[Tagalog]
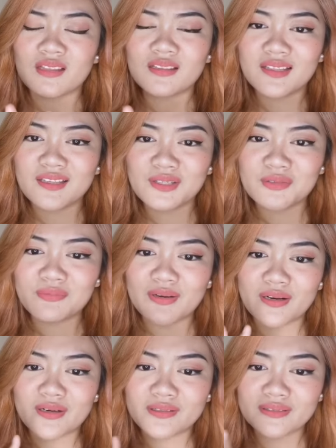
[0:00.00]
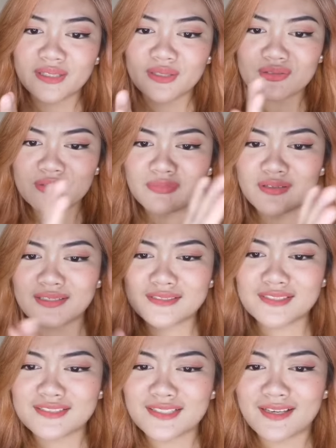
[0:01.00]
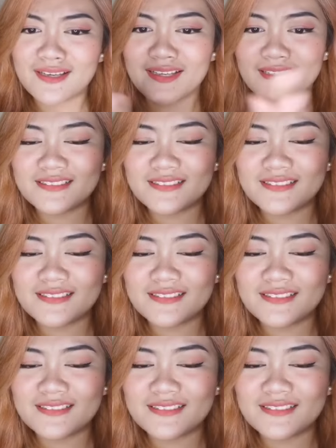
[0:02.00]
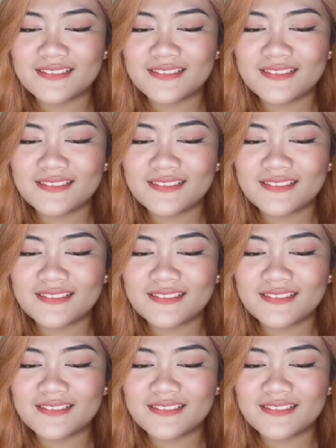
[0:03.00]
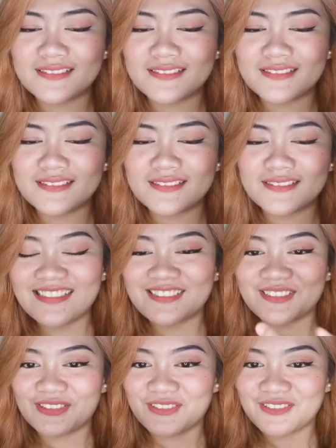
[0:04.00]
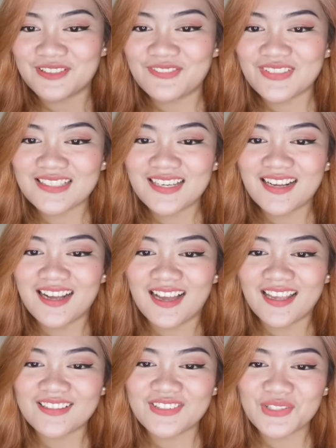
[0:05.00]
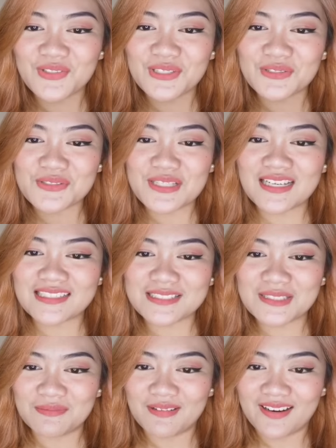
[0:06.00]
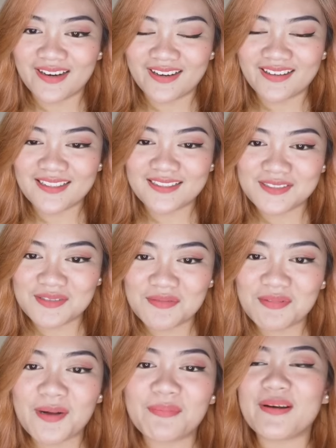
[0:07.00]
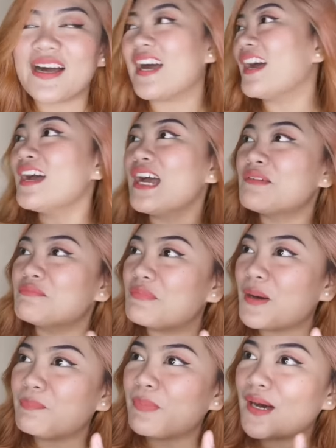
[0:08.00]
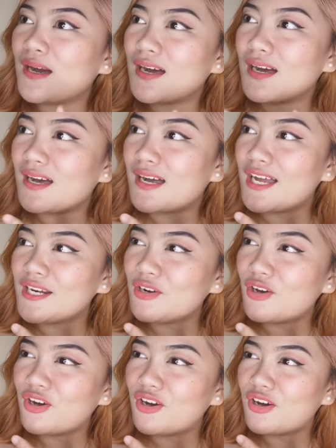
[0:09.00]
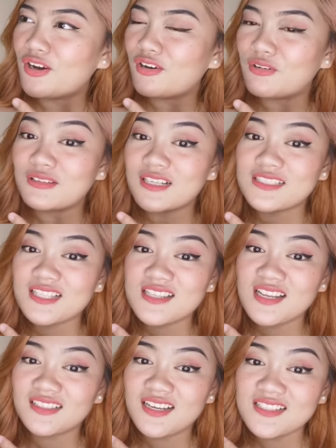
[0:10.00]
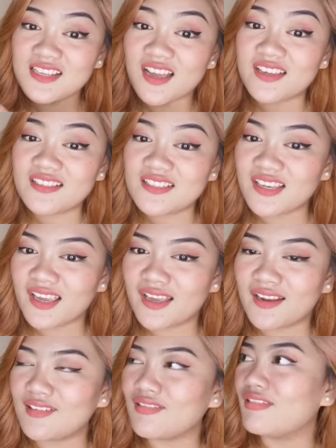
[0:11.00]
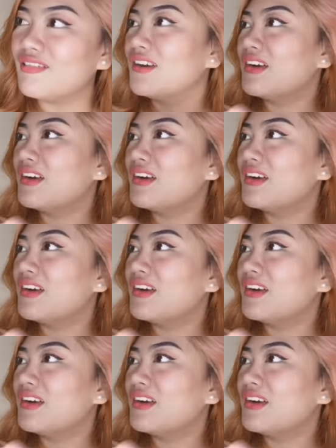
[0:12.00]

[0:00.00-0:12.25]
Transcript: Thank you, Mark. Thanks mo nagsisend. Si Mark, alam mo, ang galing talaga nito. Iba talaga. Idol ko na to talaga si Mark. Mapa, mapa, ano, kung nagsisend ka sa IG, eh, no?